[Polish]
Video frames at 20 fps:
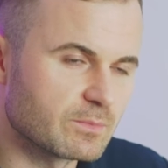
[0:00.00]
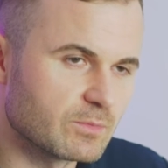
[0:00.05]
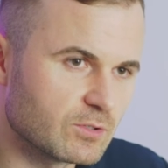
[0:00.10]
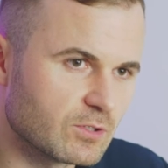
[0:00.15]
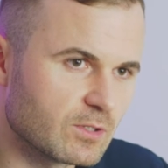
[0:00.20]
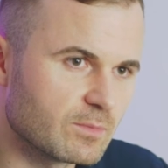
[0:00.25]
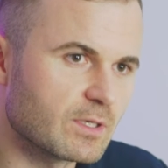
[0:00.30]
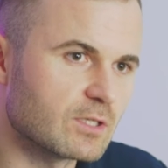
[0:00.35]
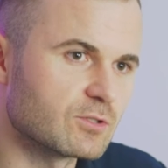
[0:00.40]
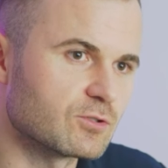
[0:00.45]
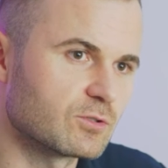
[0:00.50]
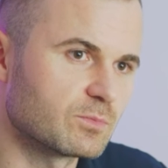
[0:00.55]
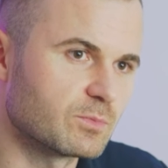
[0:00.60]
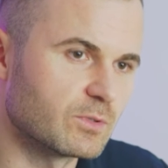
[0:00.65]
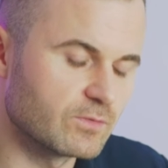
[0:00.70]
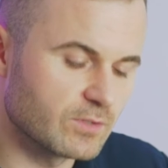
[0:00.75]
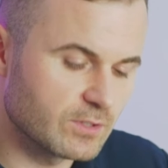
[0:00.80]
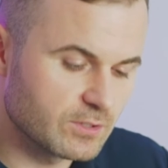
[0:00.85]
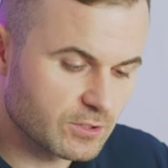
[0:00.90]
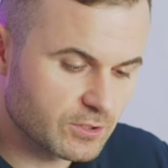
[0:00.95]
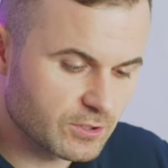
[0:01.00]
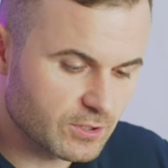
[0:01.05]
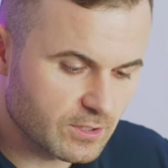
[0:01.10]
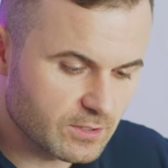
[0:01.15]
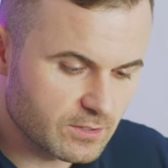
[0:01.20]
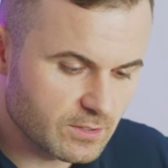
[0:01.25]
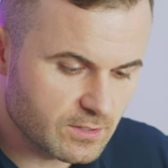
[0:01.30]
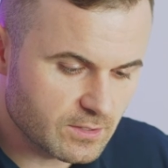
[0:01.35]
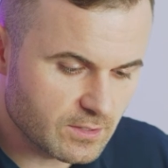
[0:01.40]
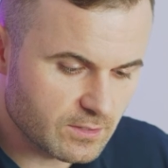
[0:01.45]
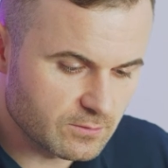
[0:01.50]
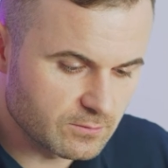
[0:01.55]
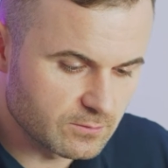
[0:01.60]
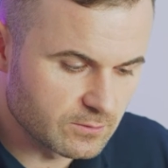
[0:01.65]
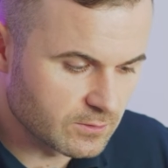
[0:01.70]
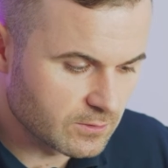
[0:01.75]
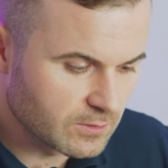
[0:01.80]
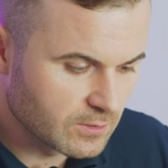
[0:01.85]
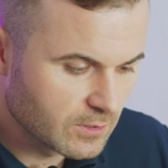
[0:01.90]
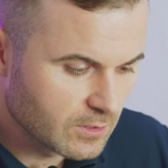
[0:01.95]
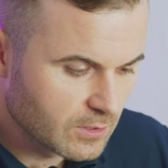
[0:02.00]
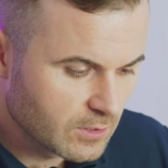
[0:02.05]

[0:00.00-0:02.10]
aby dobrać odpowiednie średnice rur,